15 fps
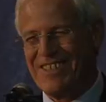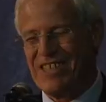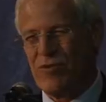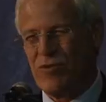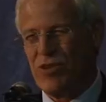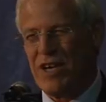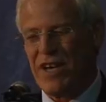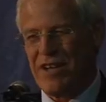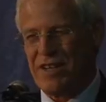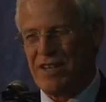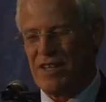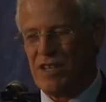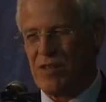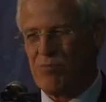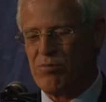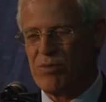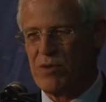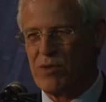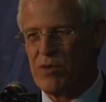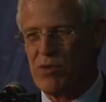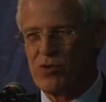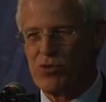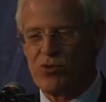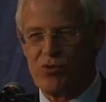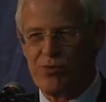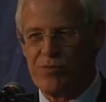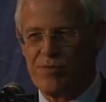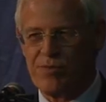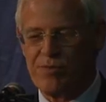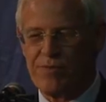devo narrare prima di tutto
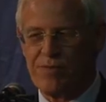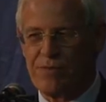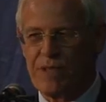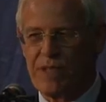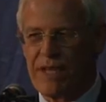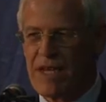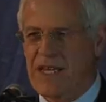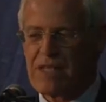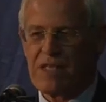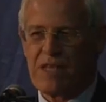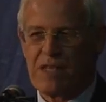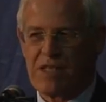grazie